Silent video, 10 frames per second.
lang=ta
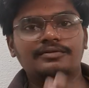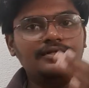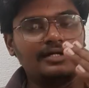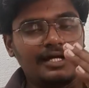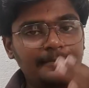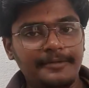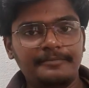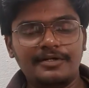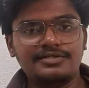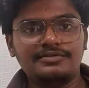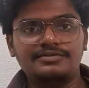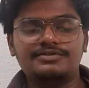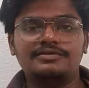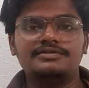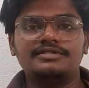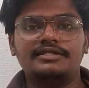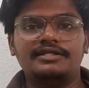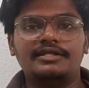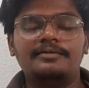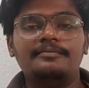இல்லை கம்மிங் பாஸ் அவுட் ஸ்டூடெண்ட்ஸாக
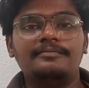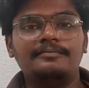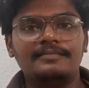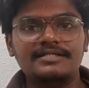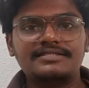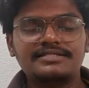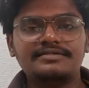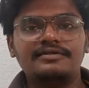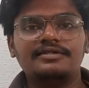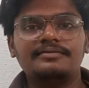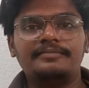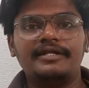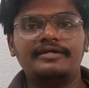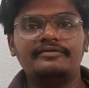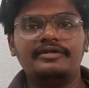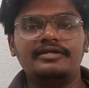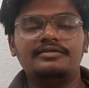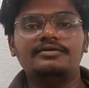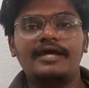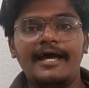இருந்தீங்கன்னா ஃபஸ்ட்டு வந்து படிக்க
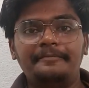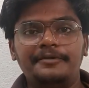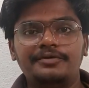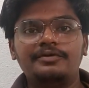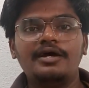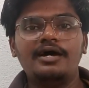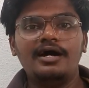வேண்டியது ஆப்டியூட்